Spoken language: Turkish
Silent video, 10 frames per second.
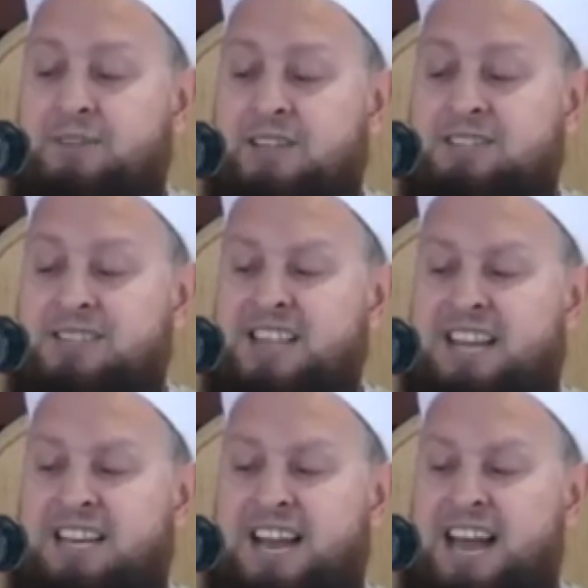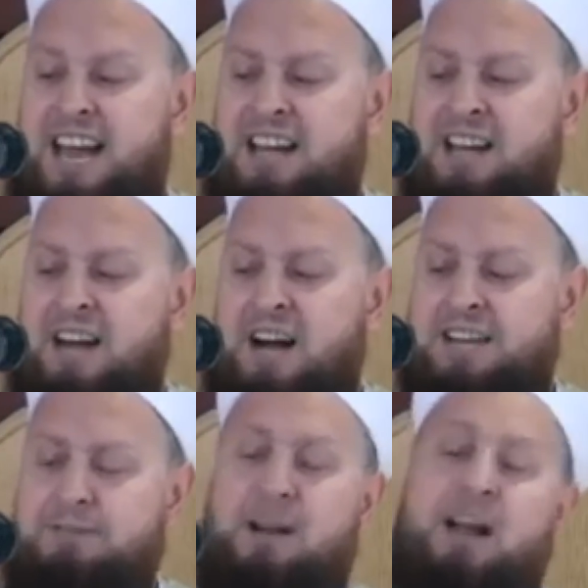Filistin'dekilere
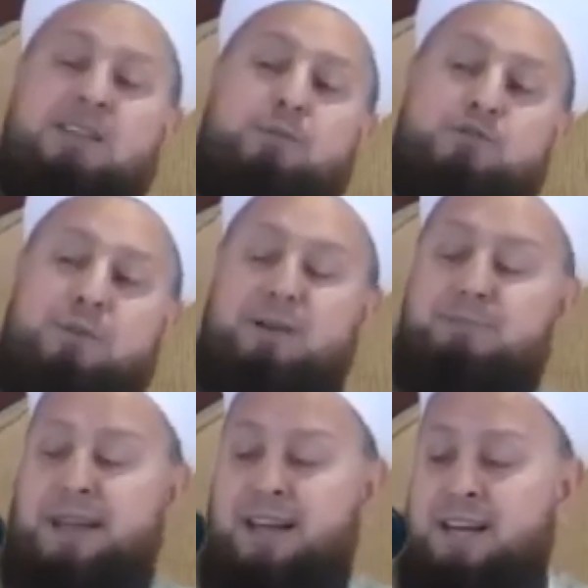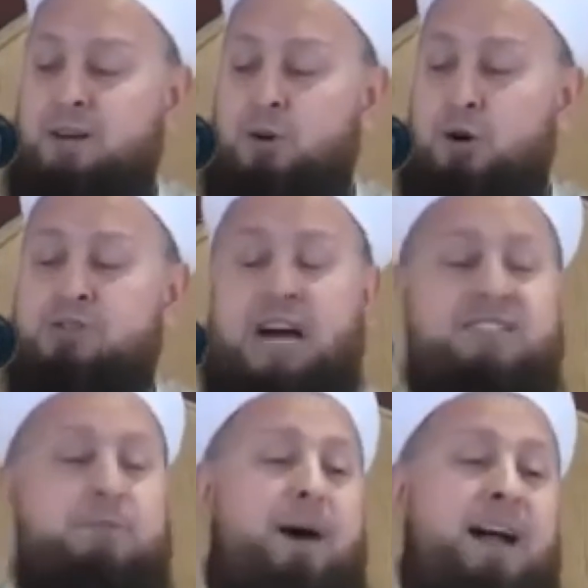hadi bakalım o zaman bir
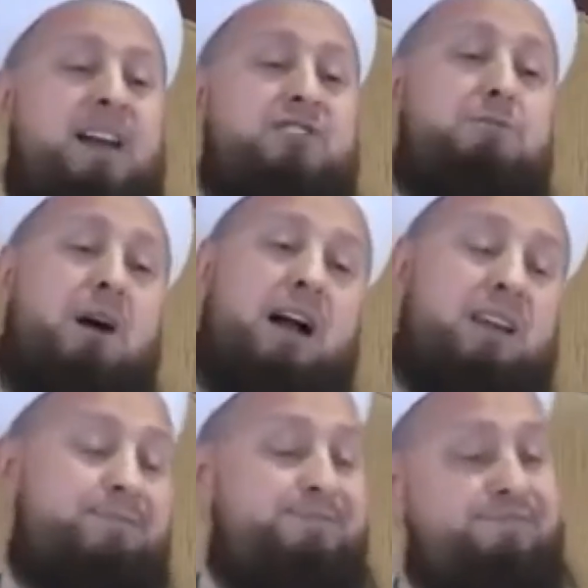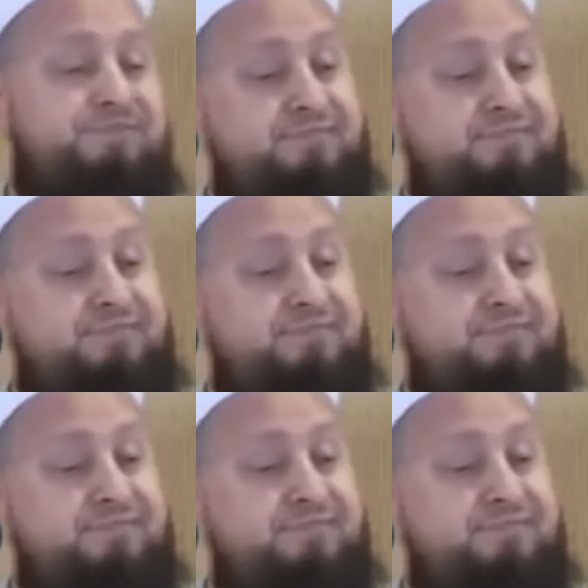kozlarınızı paylaşın bakalım.